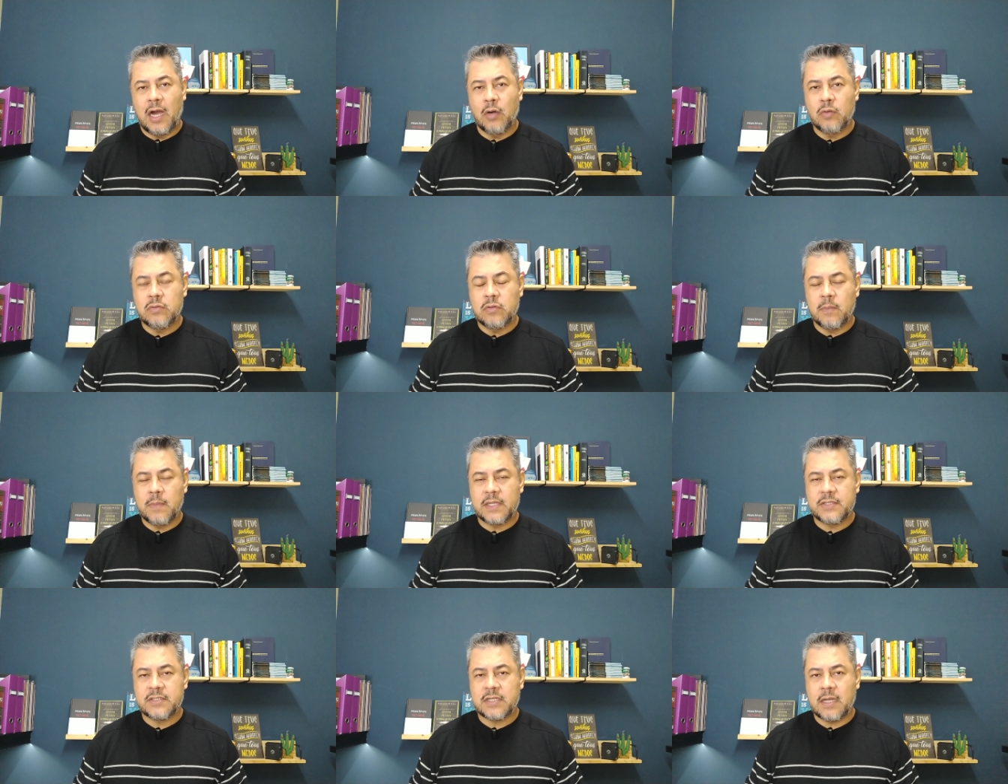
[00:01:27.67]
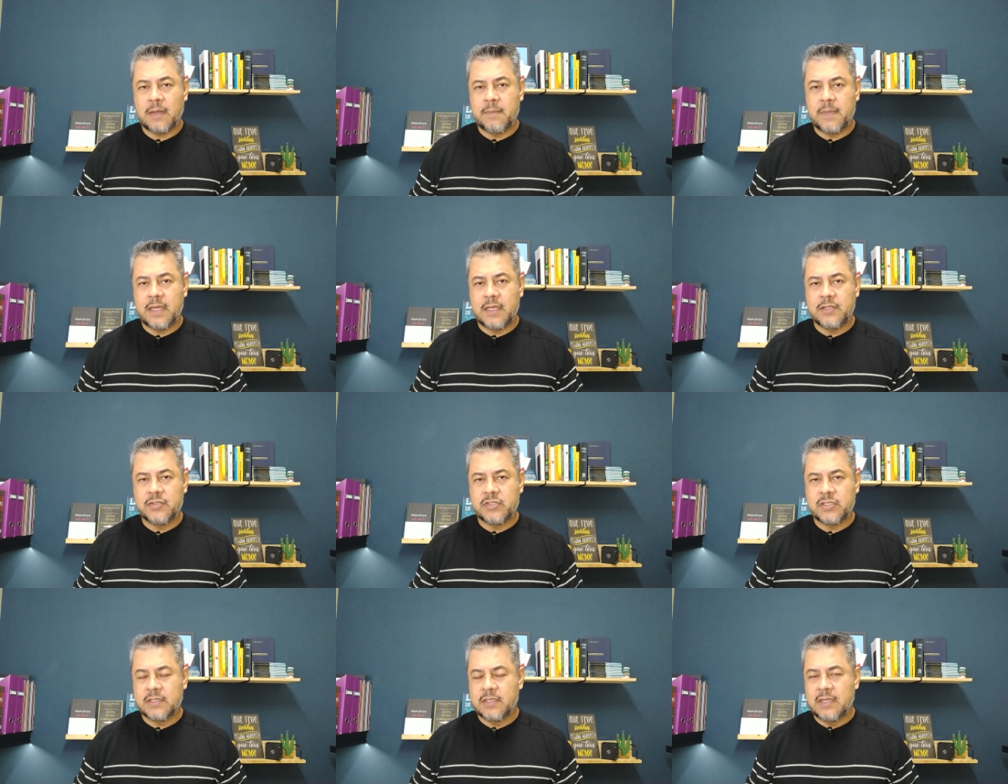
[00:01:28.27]

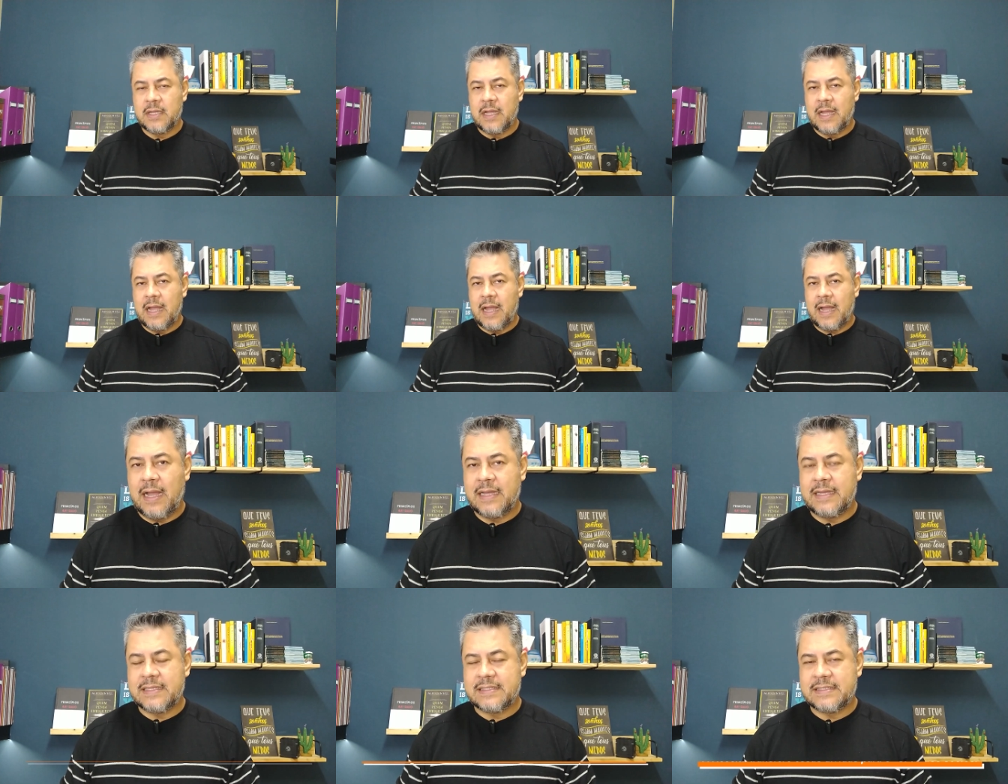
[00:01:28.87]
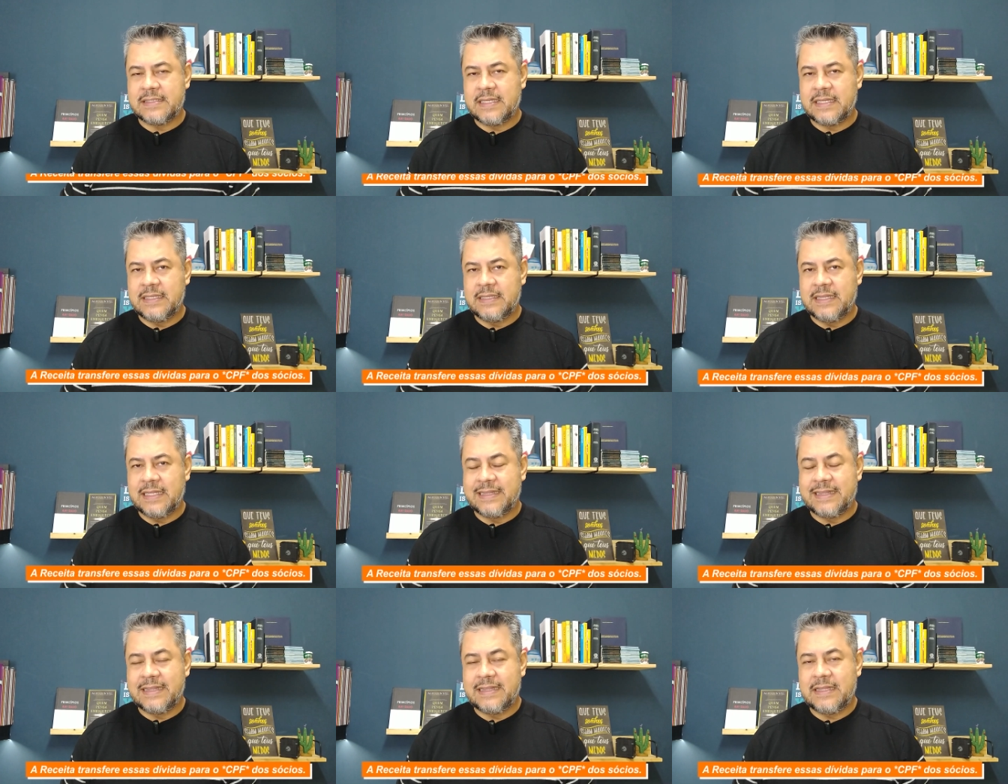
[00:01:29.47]
automaticamente a
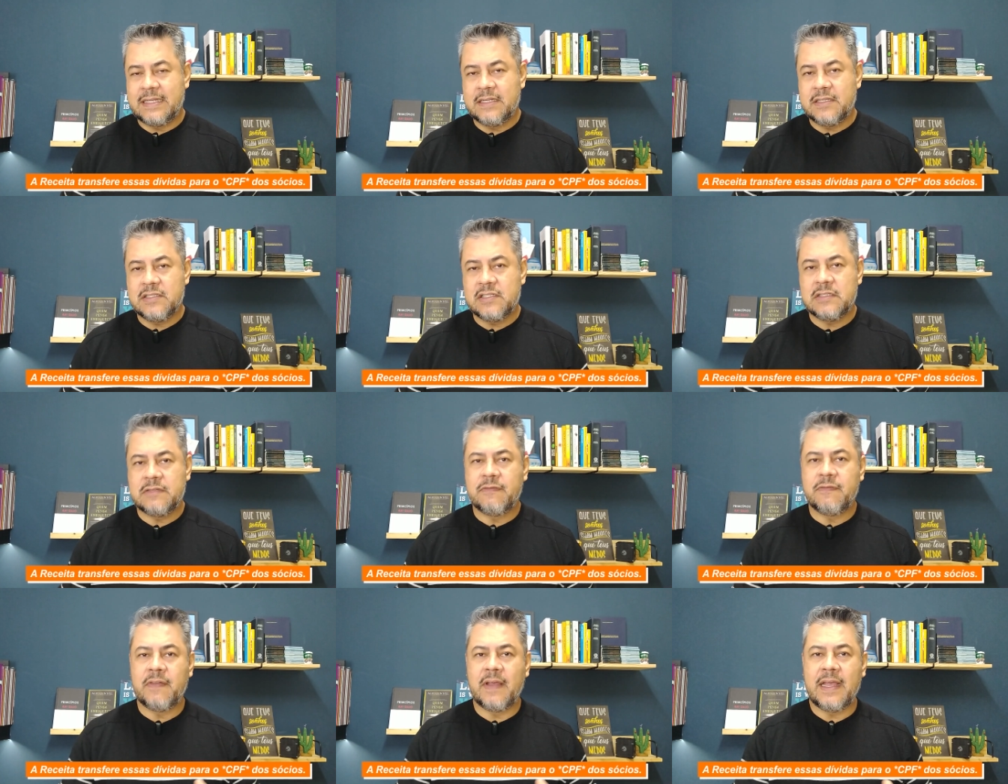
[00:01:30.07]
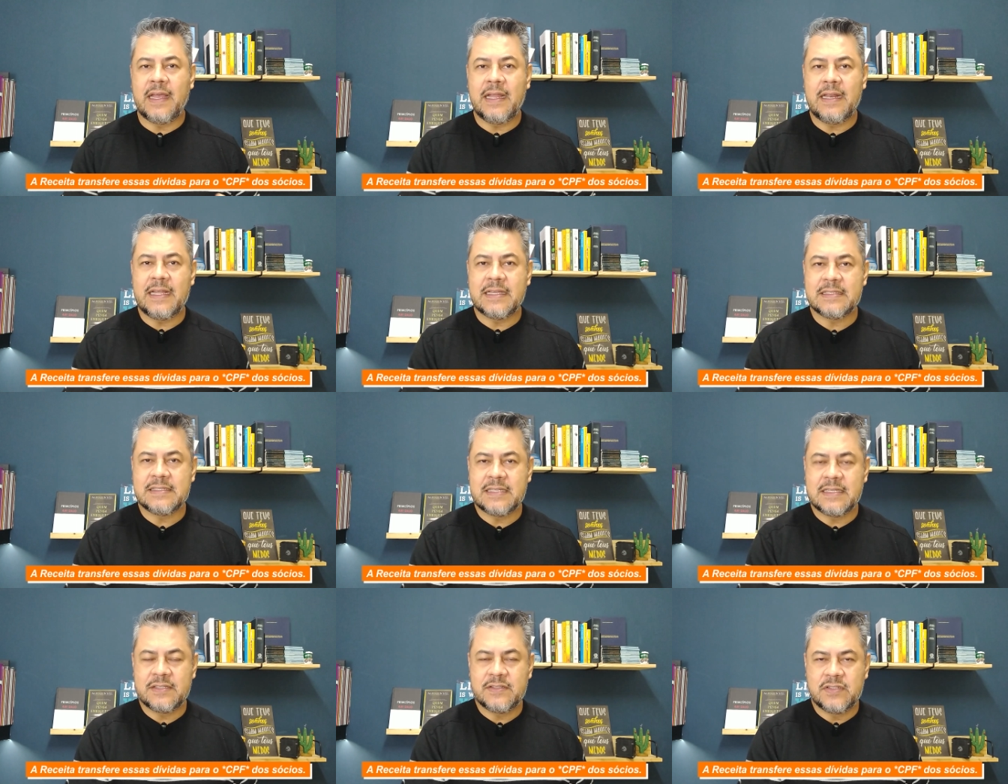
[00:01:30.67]
Receita transfere
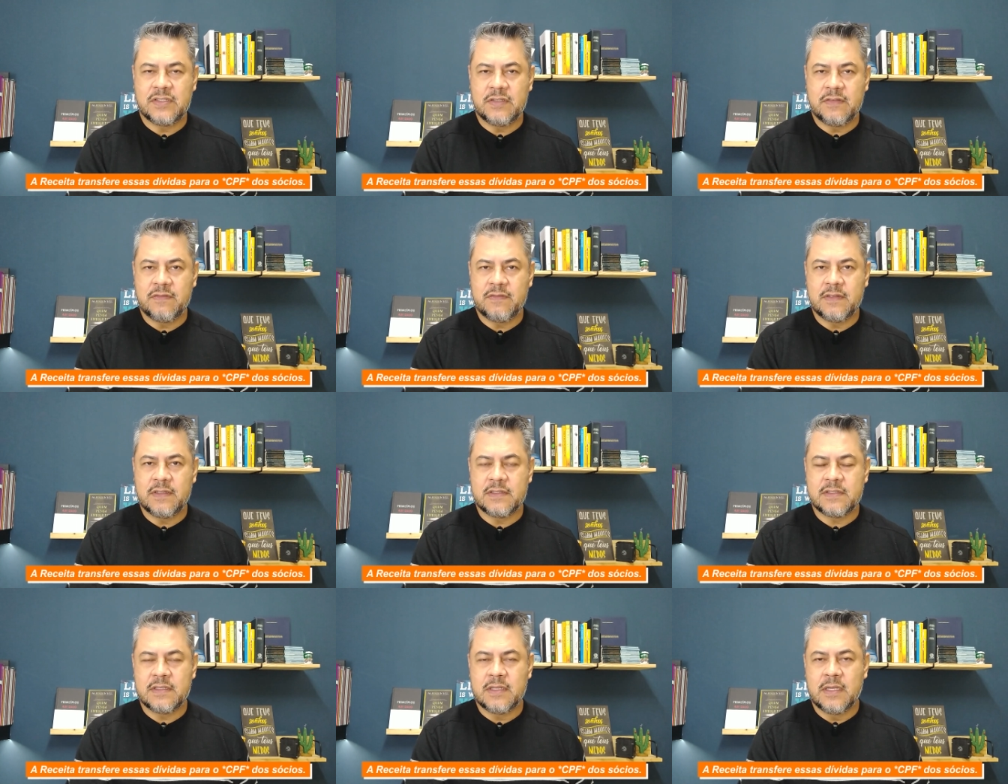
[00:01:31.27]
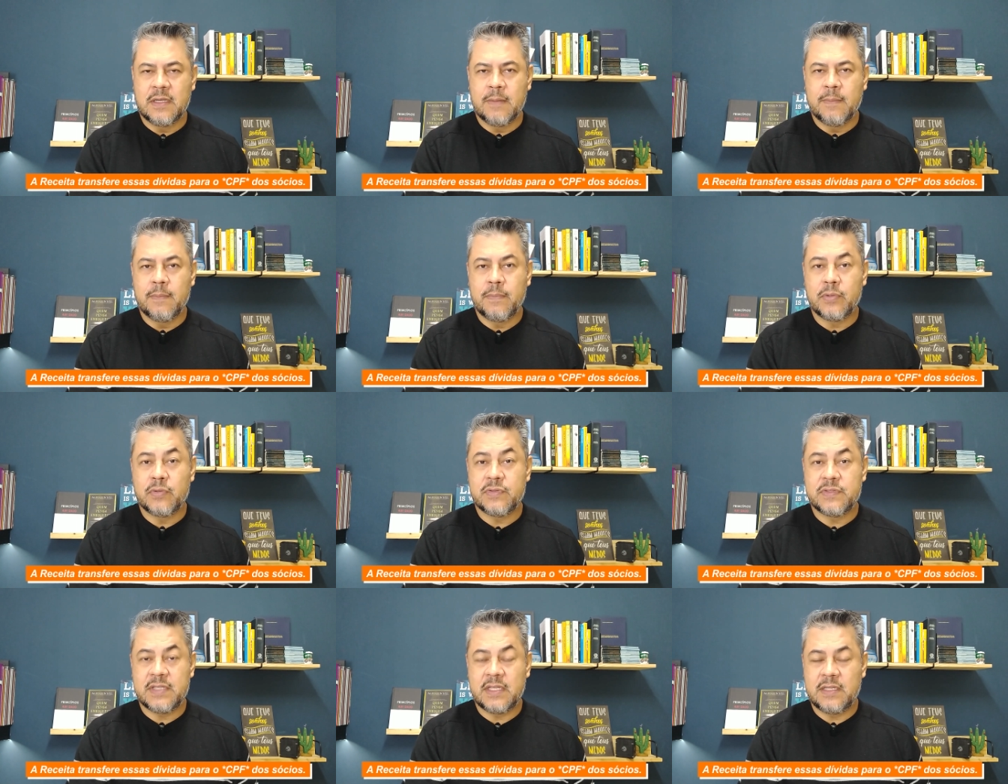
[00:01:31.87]
essas dívidas
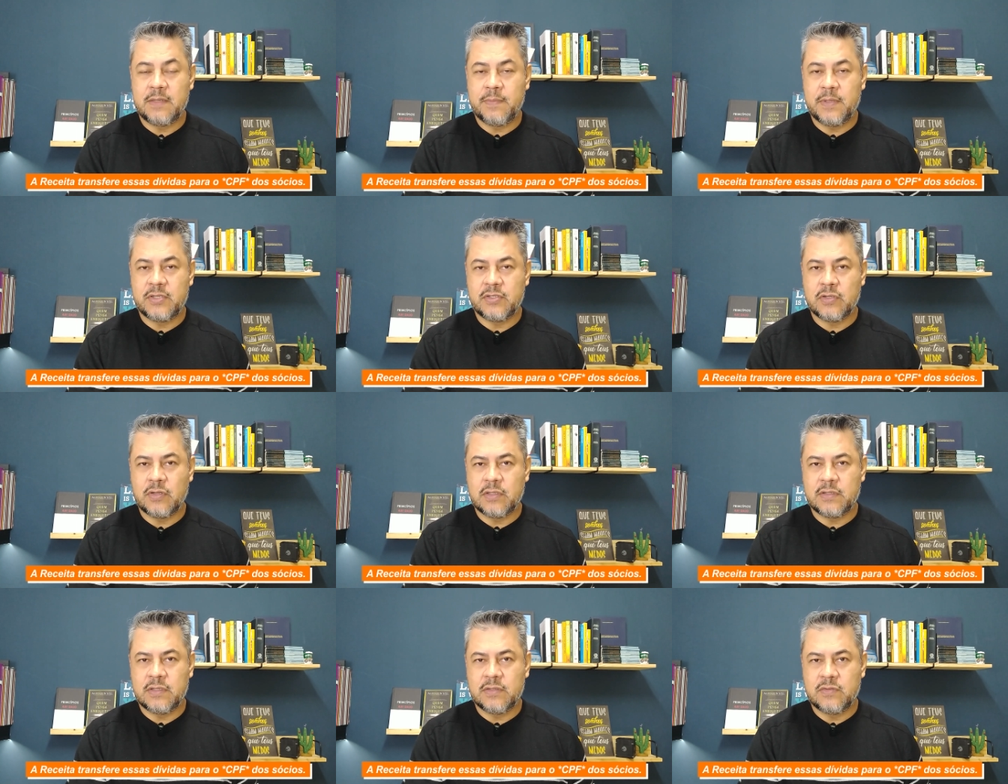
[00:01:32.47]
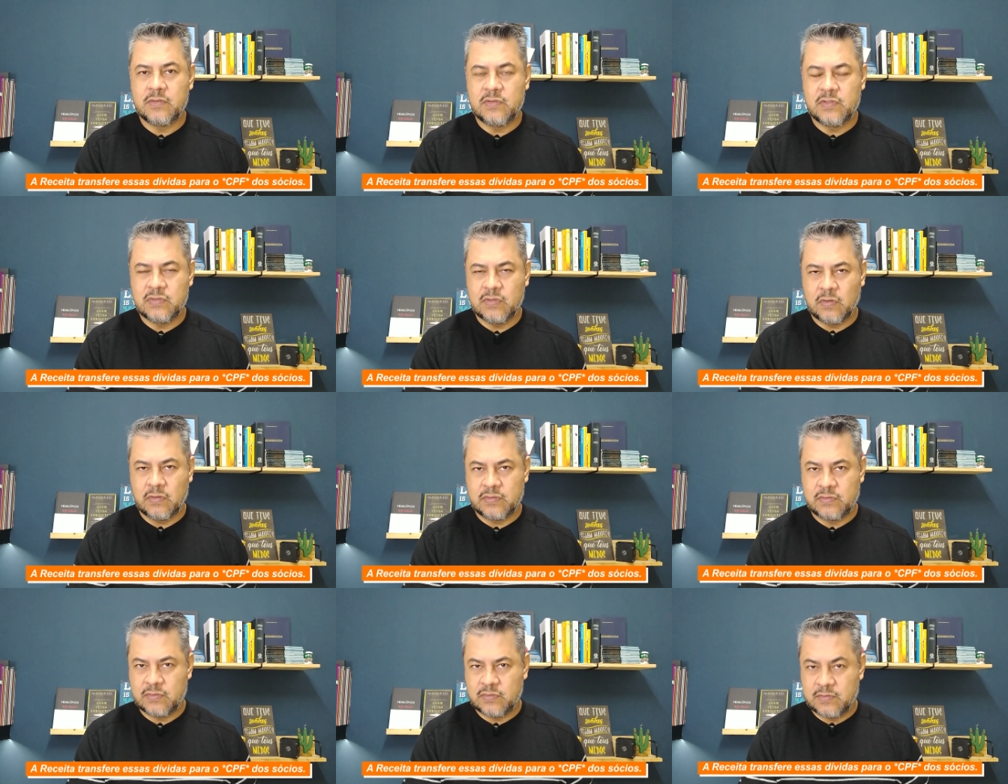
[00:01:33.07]
para o CNPJ dos
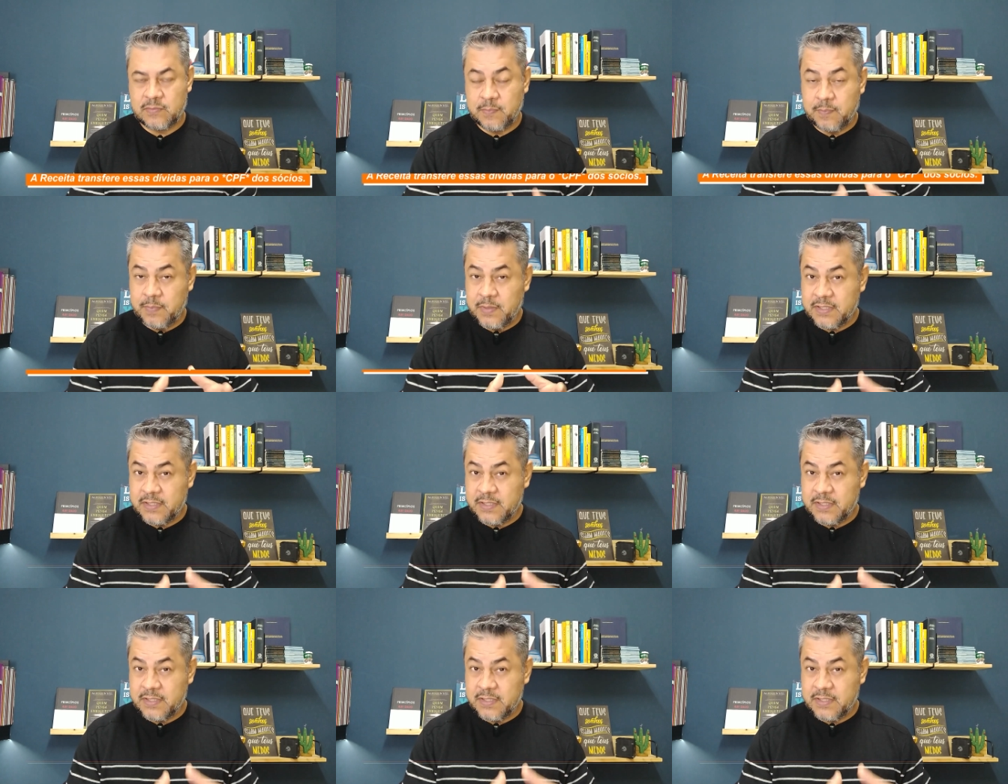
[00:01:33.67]
sócios,